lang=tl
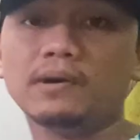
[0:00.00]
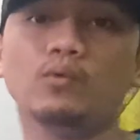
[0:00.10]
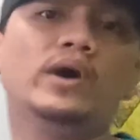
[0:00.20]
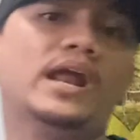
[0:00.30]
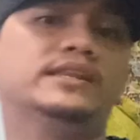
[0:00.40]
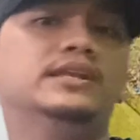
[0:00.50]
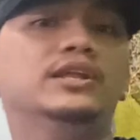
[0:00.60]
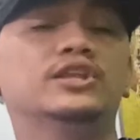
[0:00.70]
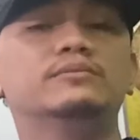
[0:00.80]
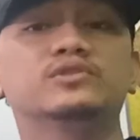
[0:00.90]
makuha natin
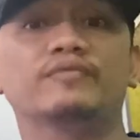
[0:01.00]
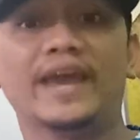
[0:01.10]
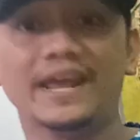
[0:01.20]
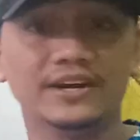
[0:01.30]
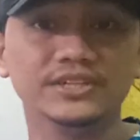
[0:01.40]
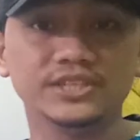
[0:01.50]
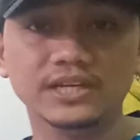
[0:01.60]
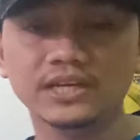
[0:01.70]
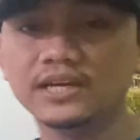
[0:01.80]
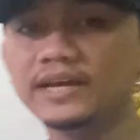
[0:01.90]
in terms of
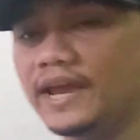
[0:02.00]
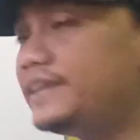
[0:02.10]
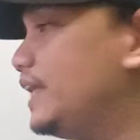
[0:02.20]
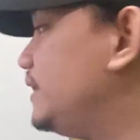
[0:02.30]
energy. And then